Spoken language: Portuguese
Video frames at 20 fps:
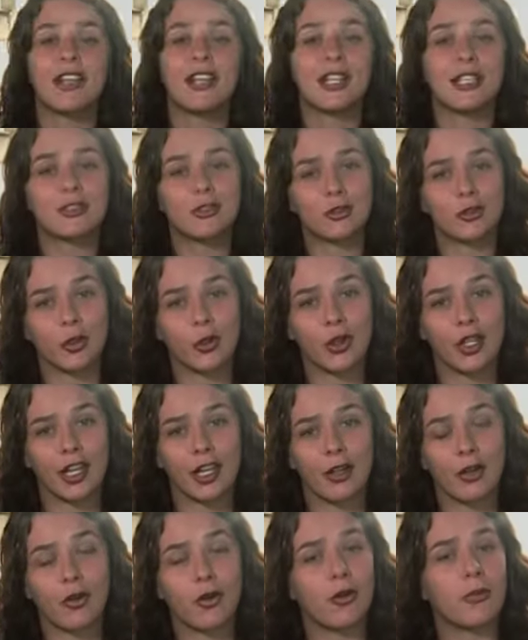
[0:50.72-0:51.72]

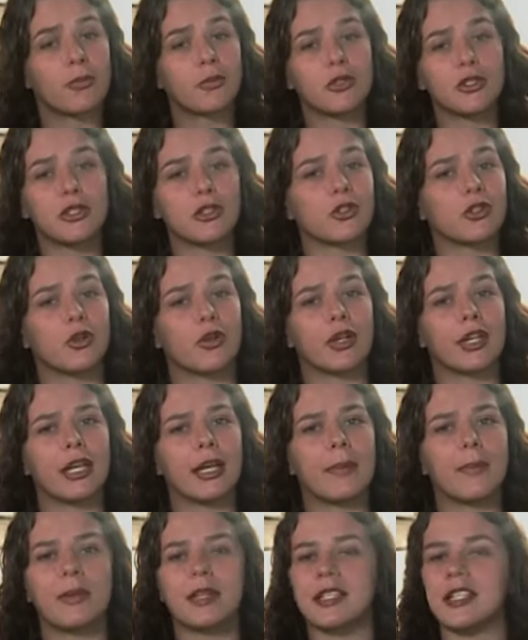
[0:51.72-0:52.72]
Cantora, compositora e
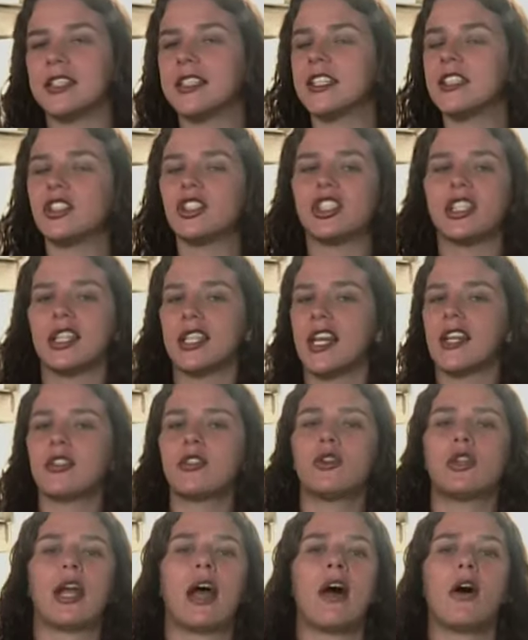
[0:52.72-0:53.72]
representante
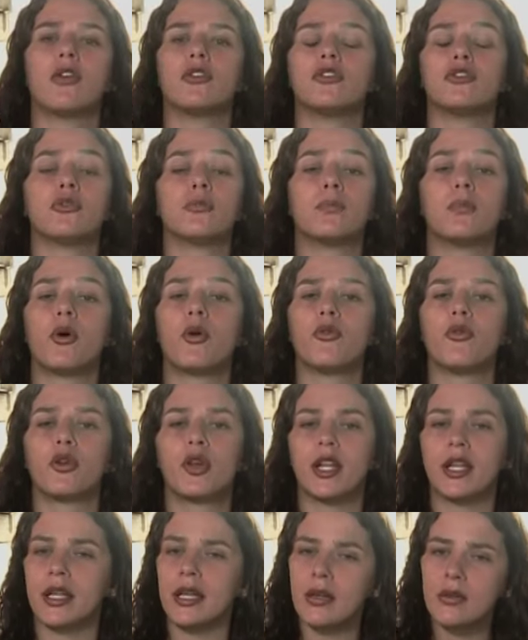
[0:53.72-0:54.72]
natural de um povo
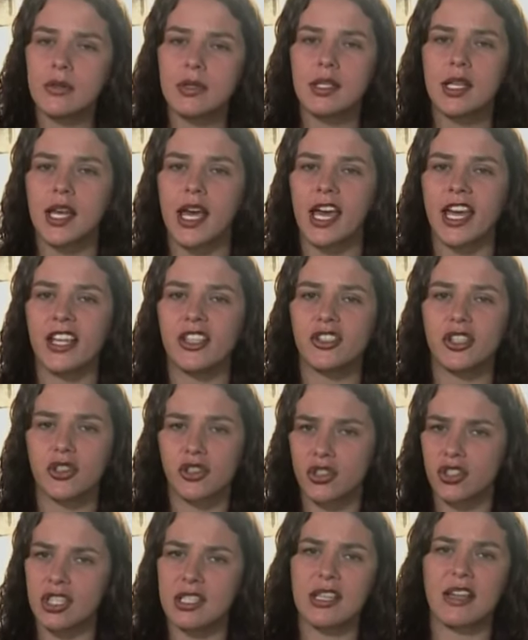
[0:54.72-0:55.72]
que não se rende
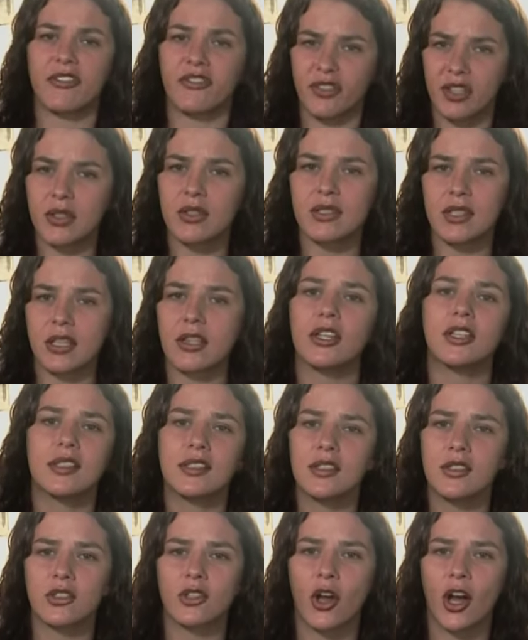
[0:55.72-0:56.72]
aos desafios da
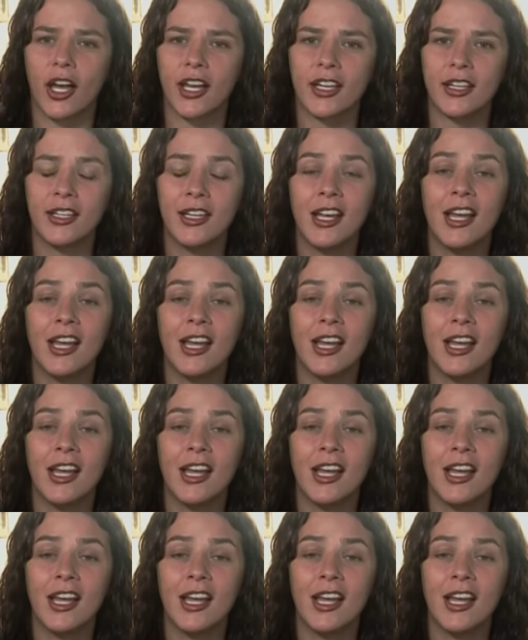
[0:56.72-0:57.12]
nossa história,